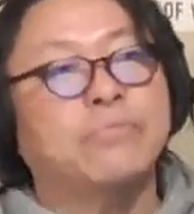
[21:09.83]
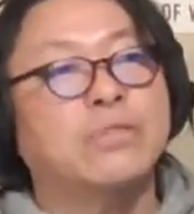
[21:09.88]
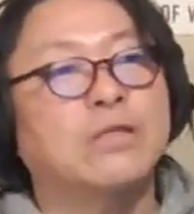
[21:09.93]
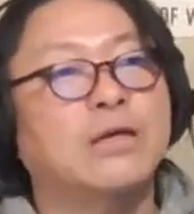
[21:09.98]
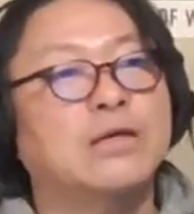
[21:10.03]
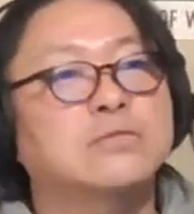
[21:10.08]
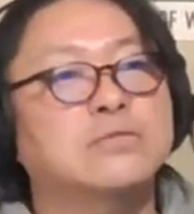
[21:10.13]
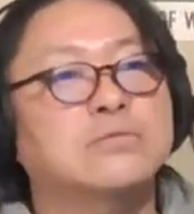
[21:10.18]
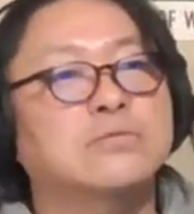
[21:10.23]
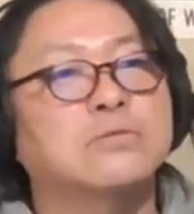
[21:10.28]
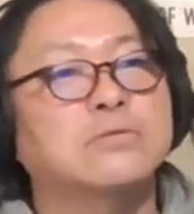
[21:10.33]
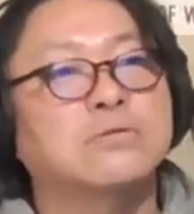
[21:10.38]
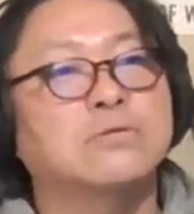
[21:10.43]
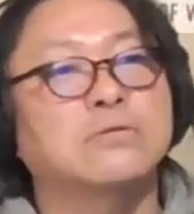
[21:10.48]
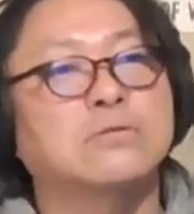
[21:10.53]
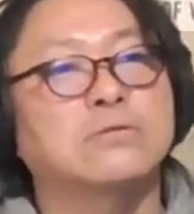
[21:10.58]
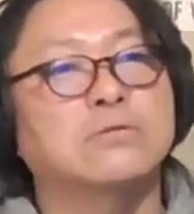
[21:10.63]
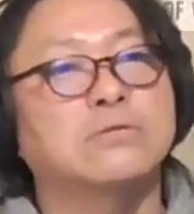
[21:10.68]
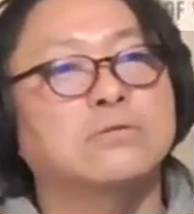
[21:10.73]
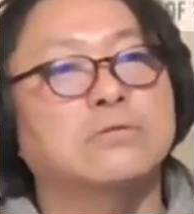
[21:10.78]
でそ
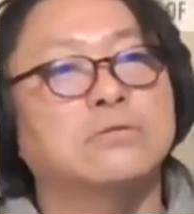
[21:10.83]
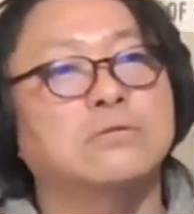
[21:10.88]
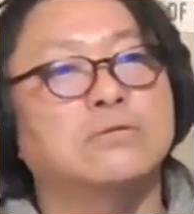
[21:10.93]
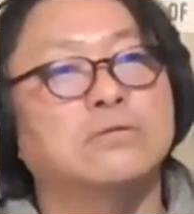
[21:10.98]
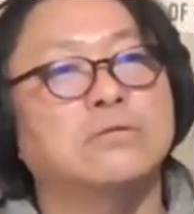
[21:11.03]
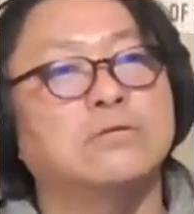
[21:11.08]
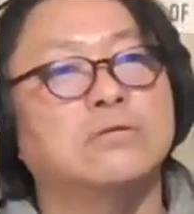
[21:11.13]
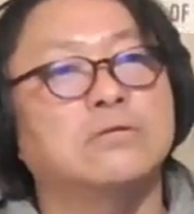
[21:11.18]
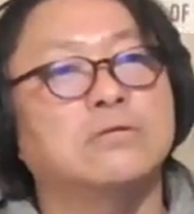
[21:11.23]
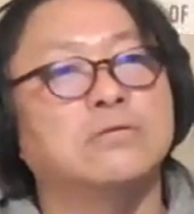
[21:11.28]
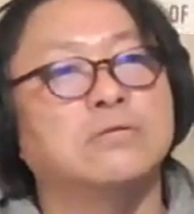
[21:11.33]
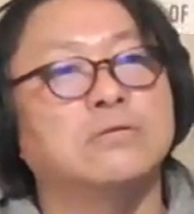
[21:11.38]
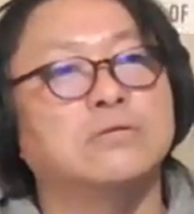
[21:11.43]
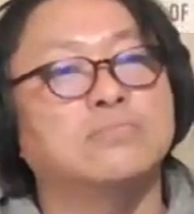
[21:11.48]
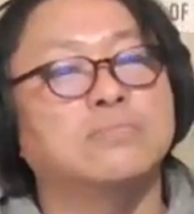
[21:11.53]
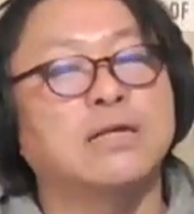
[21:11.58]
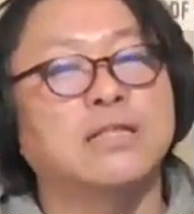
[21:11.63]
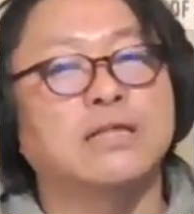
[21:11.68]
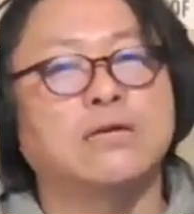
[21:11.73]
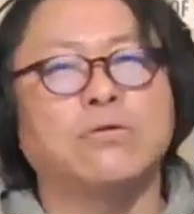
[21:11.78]
の
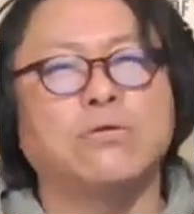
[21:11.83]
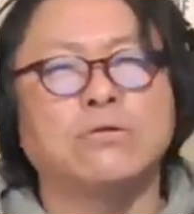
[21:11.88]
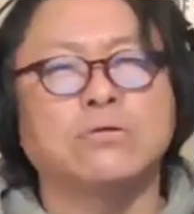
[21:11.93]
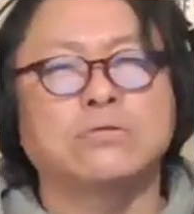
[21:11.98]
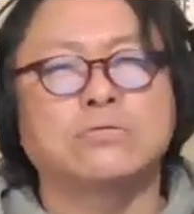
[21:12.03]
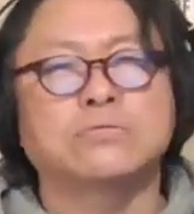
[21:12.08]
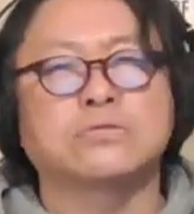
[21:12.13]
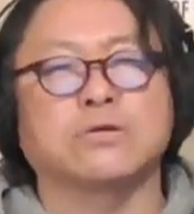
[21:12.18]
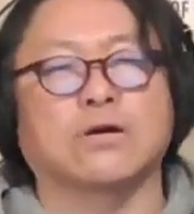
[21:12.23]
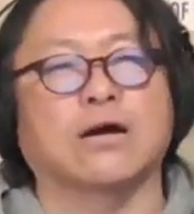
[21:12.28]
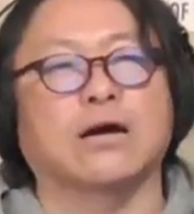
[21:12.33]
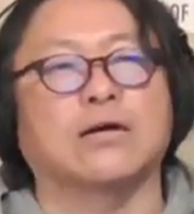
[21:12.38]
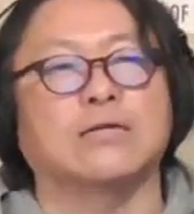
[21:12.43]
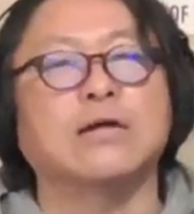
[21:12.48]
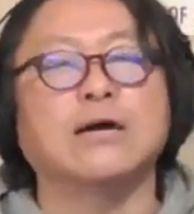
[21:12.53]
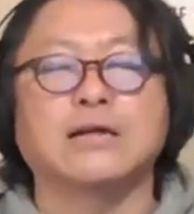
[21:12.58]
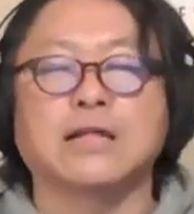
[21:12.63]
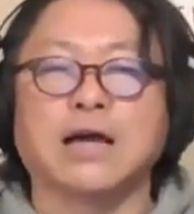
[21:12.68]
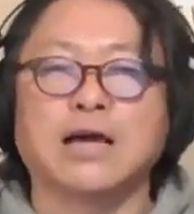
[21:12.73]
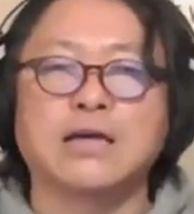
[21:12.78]
まだロックとか
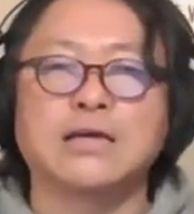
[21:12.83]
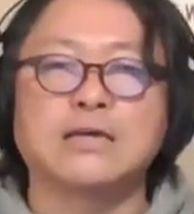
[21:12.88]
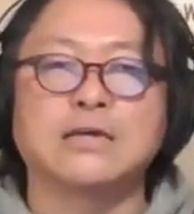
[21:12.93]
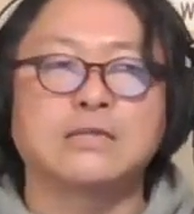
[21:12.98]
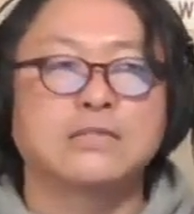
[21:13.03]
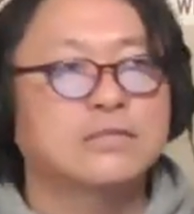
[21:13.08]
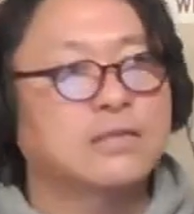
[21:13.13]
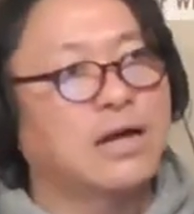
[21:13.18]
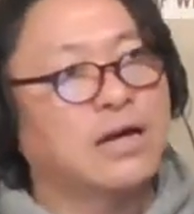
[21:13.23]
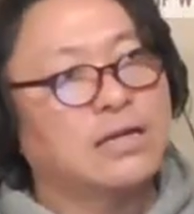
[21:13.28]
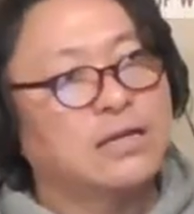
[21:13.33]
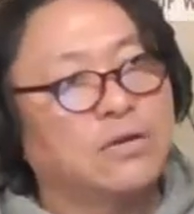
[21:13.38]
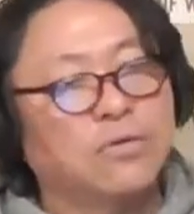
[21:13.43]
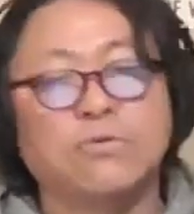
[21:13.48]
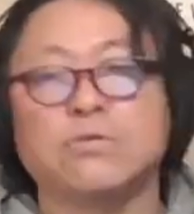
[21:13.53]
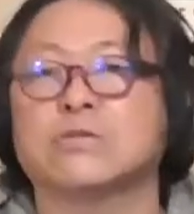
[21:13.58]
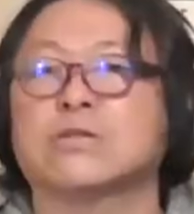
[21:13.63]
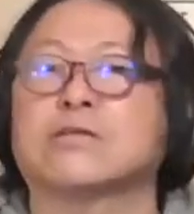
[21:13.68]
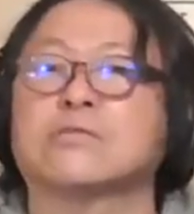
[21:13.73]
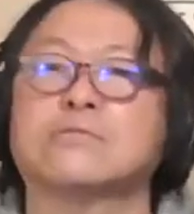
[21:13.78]
がないない
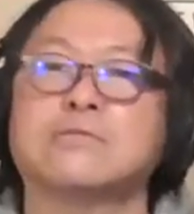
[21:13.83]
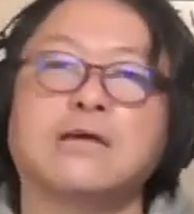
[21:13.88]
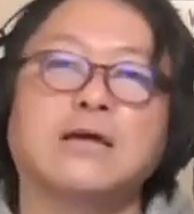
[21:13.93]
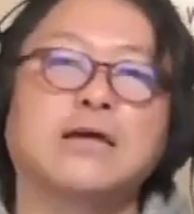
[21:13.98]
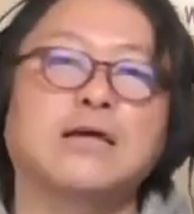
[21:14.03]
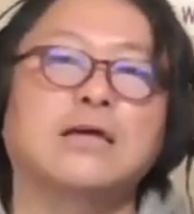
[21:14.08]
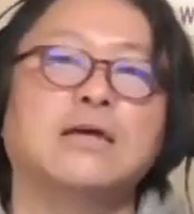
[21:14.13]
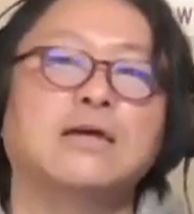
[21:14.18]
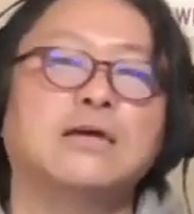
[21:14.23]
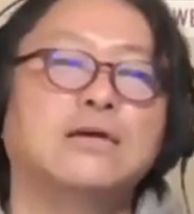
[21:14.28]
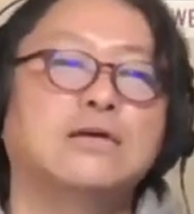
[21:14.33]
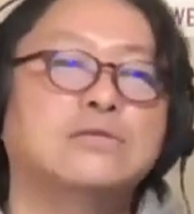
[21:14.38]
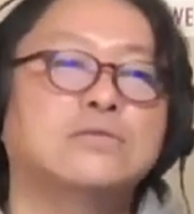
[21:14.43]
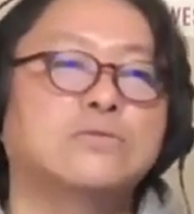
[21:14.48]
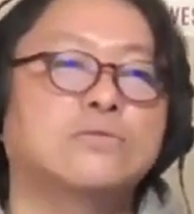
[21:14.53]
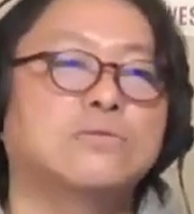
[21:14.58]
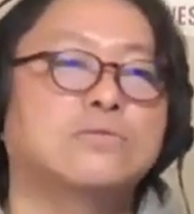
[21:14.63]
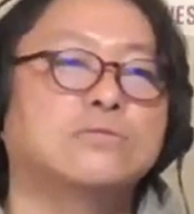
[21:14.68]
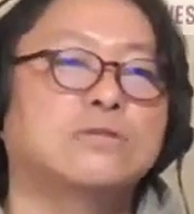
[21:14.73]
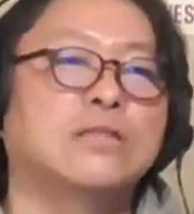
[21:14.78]
頃なので
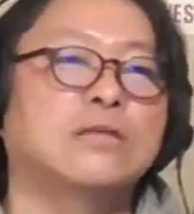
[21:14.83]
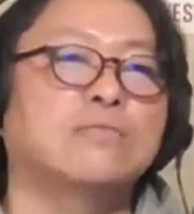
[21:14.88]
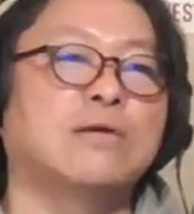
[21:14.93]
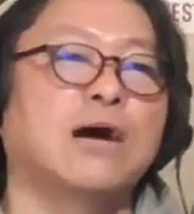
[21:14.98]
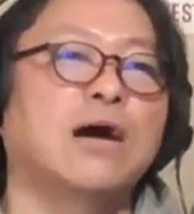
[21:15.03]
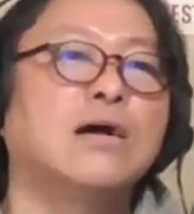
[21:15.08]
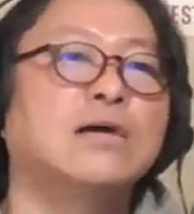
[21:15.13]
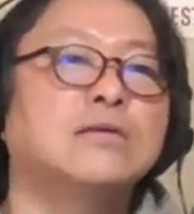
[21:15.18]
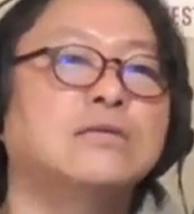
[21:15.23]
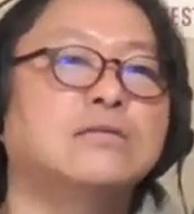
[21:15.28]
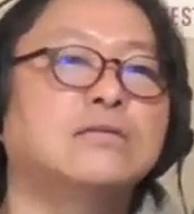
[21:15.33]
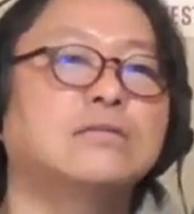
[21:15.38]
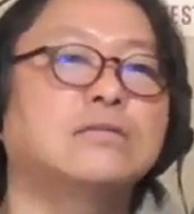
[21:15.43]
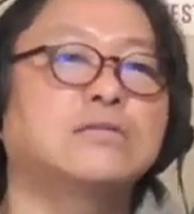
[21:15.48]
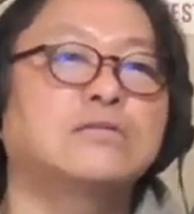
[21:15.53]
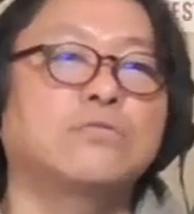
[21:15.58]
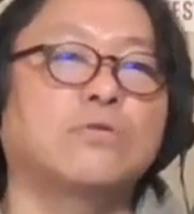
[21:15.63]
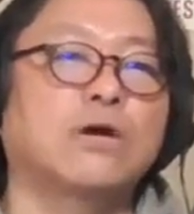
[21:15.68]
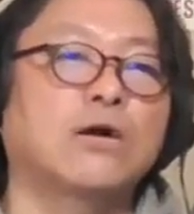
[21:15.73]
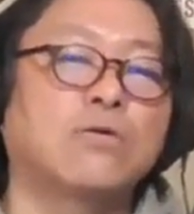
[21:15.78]
その例えば愛
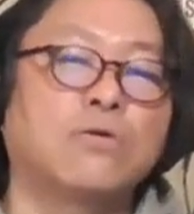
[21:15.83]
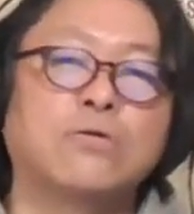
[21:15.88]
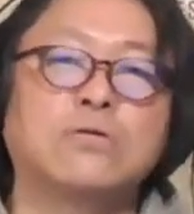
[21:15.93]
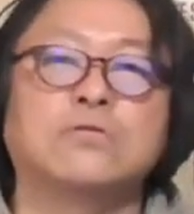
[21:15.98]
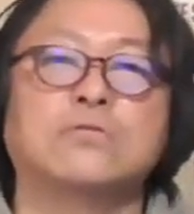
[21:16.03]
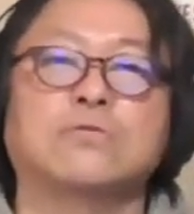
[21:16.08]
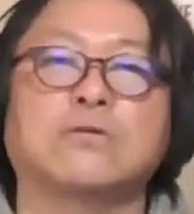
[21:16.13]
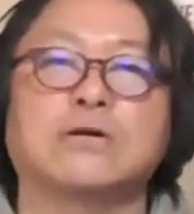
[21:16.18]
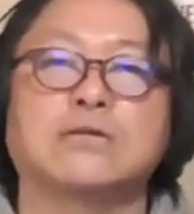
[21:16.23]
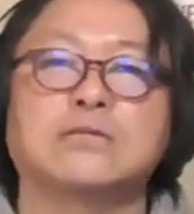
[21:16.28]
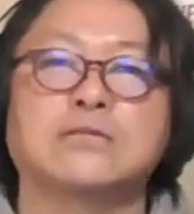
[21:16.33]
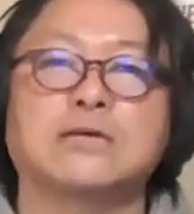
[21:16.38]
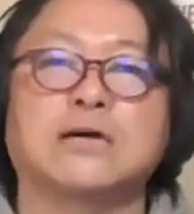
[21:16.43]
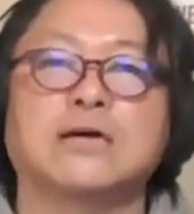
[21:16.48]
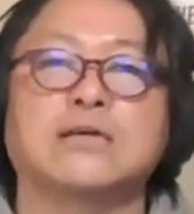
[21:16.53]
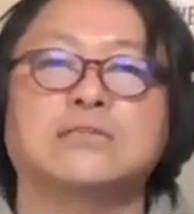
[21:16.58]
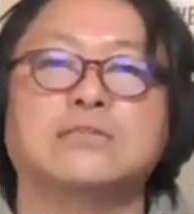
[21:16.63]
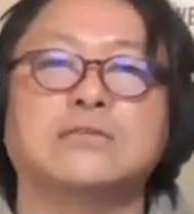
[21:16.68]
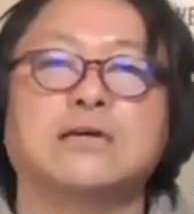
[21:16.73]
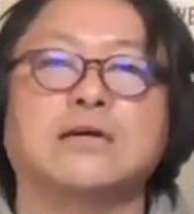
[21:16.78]
とか恋とかに
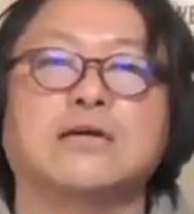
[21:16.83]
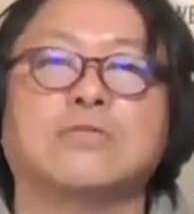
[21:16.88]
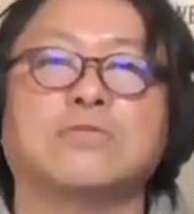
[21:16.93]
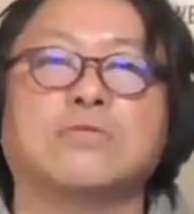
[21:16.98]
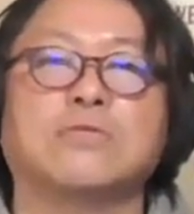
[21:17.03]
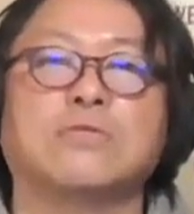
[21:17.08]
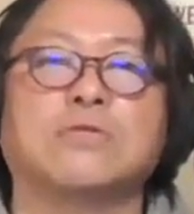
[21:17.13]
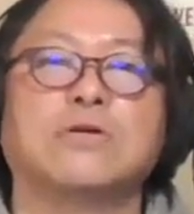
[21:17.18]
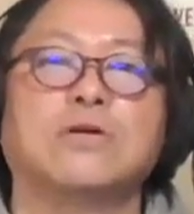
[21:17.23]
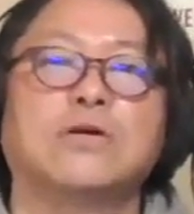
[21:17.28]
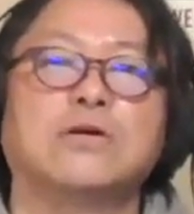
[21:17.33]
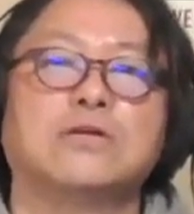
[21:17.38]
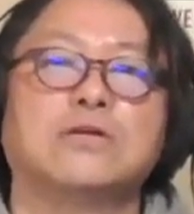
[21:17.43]
対してこ